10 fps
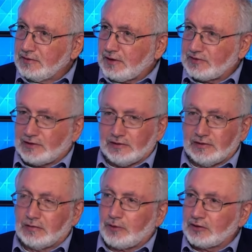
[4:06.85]
على صعيد
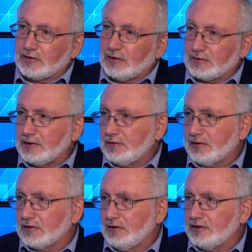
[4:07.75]
المنطقة كان
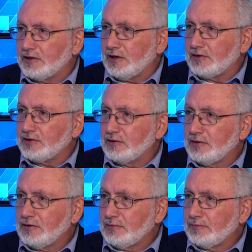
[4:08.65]
قرار إيراني
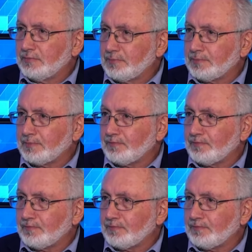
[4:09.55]
رغم أنه نعم. إيران